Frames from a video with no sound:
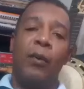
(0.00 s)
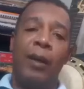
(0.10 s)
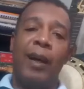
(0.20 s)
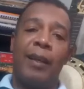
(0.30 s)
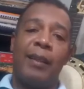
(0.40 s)

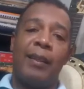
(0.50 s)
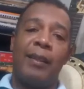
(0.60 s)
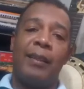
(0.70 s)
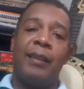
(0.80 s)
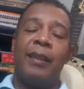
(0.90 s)
Olá!
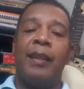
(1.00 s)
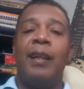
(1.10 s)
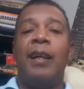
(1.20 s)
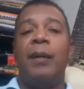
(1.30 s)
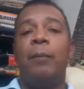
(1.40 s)

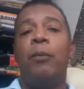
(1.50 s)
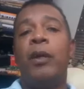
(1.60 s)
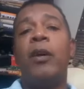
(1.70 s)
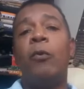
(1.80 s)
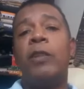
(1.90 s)

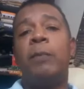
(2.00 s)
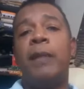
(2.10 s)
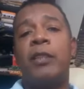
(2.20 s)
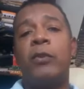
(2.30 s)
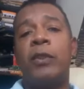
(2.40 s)
Por que algumas
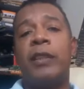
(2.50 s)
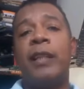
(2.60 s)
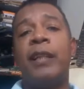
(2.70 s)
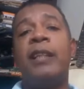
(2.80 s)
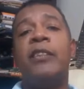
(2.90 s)
pessoas
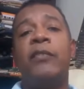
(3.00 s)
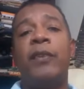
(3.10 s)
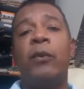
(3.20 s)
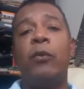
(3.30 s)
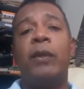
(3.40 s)
têm grande
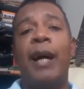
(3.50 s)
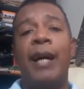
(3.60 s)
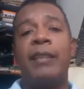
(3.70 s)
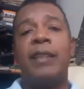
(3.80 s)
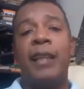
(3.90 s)

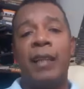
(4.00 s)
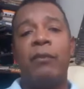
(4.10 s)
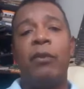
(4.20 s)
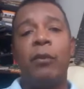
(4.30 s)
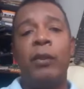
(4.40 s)
dificuldade em
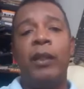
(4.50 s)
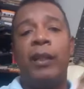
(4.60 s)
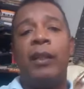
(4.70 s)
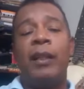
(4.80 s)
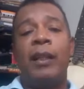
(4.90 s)

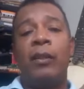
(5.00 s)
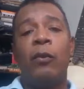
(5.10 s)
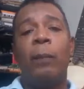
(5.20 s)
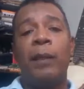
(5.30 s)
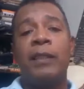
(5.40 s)
evoluir
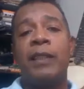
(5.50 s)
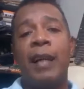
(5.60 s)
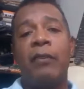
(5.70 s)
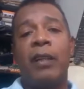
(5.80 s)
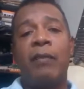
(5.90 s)
no
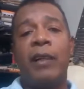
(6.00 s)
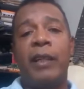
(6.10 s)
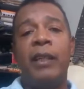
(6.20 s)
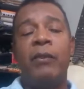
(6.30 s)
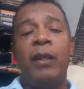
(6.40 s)
aprendizado de
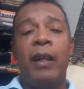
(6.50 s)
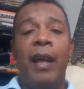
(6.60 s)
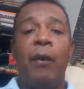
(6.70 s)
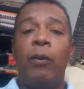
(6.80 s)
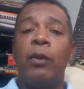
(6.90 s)
cavaquinho,
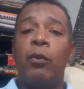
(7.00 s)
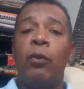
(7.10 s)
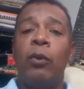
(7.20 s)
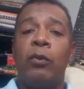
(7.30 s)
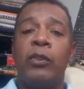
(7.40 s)
enquanto
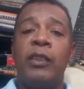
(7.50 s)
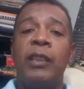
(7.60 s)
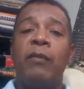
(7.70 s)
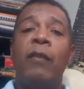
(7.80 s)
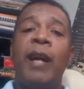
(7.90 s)
outros
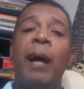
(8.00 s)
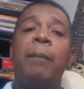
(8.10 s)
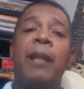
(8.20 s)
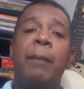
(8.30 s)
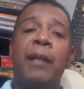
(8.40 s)
desenvolvem
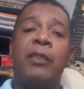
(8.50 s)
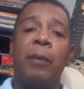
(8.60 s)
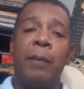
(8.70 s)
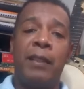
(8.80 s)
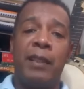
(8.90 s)
rapidamente
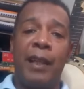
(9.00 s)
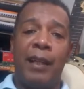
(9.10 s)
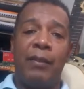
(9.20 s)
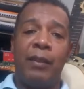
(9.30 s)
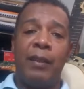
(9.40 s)
seu
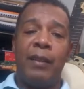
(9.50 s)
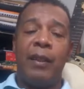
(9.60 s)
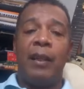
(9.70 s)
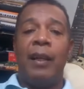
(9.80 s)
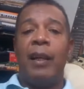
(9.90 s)
aprendizado?
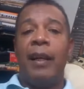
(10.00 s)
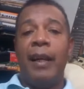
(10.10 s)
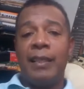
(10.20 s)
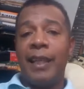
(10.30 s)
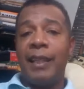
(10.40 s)

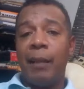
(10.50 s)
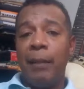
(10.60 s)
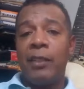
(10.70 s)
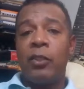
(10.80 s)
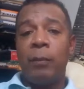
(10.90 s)

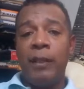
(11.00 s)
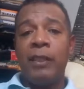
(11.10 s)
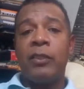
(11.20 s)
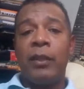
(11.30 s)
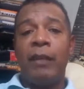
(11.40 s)
Exatamente sobre
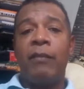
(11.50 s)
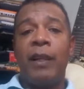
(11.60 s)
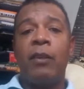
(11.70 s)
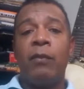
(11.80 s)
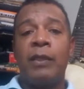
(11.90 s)
isso que quero
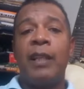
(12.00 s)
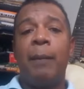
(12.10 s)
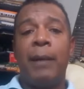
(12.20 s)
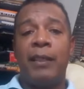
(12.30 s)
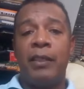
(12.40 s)
falar com você
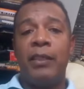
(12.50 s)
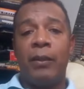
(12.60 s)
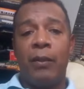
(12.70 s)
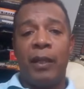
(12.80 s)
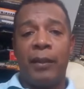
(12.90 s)
a partir de
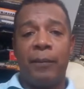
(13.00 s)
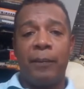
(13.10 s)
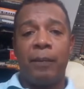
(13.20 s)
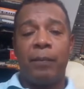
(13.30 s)
agora.